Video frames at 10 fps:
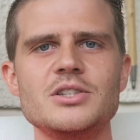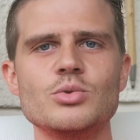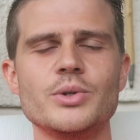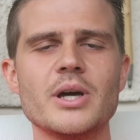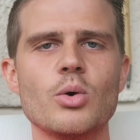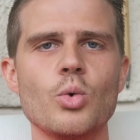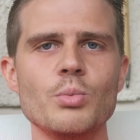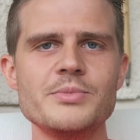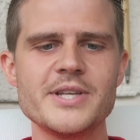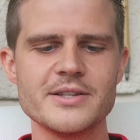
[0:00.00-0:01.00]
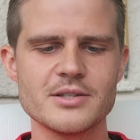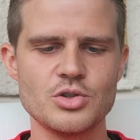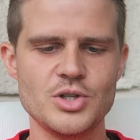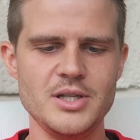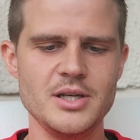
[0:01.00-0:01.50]
nicht nur der Umsatz
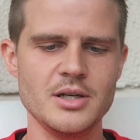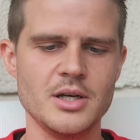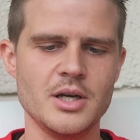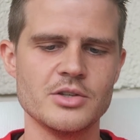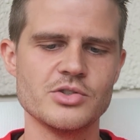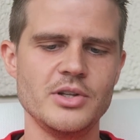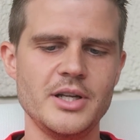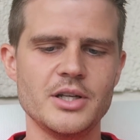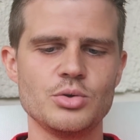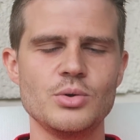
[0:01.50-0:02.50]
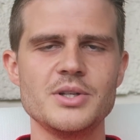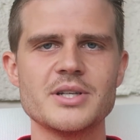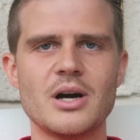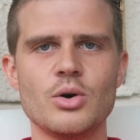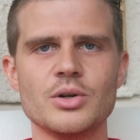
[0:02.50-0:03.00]
gestiegen, sondern
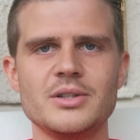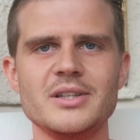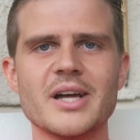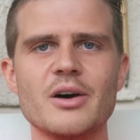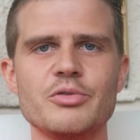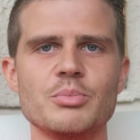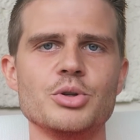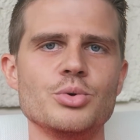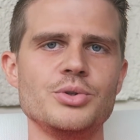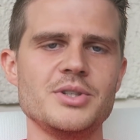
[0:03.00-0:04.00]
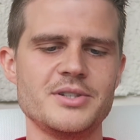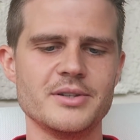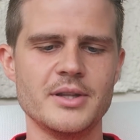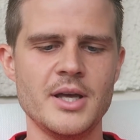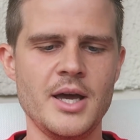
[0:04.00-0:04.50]
natürlich auch die dafür
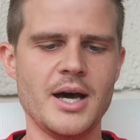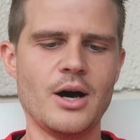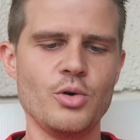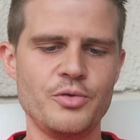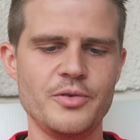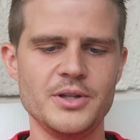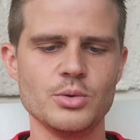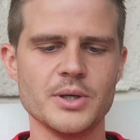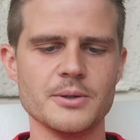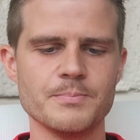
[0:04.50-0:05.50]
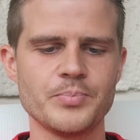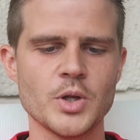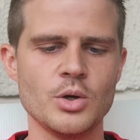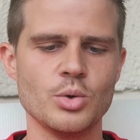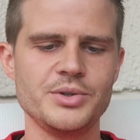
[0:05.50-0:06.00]
benötigten Aufwendungen.
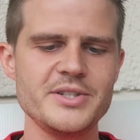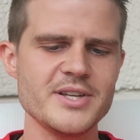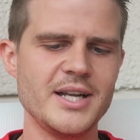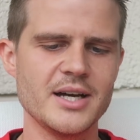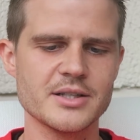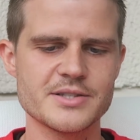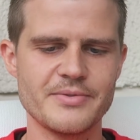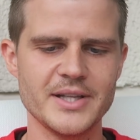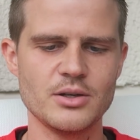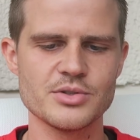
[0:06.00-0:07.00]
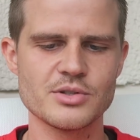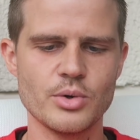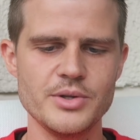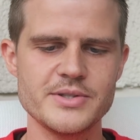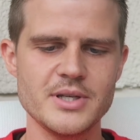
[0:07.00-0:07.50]
Und diese lagen
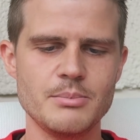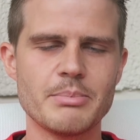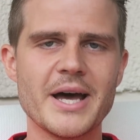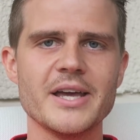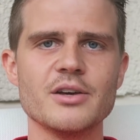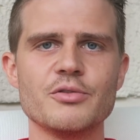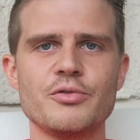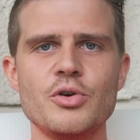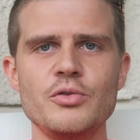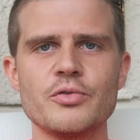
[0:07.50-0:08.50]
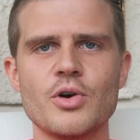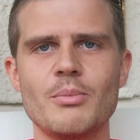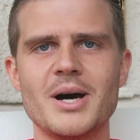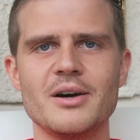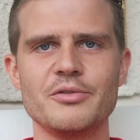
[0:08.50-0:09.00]
2019 bei
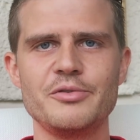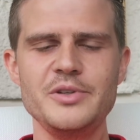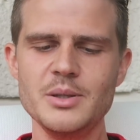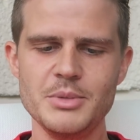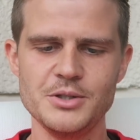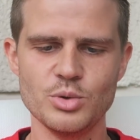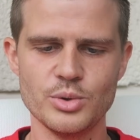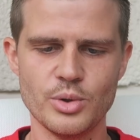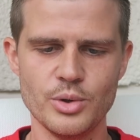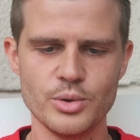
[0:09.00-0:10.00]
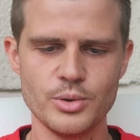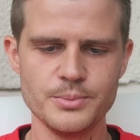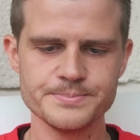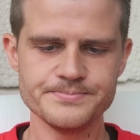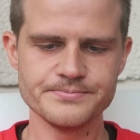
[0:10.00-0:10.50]
5,4 Millionen Euro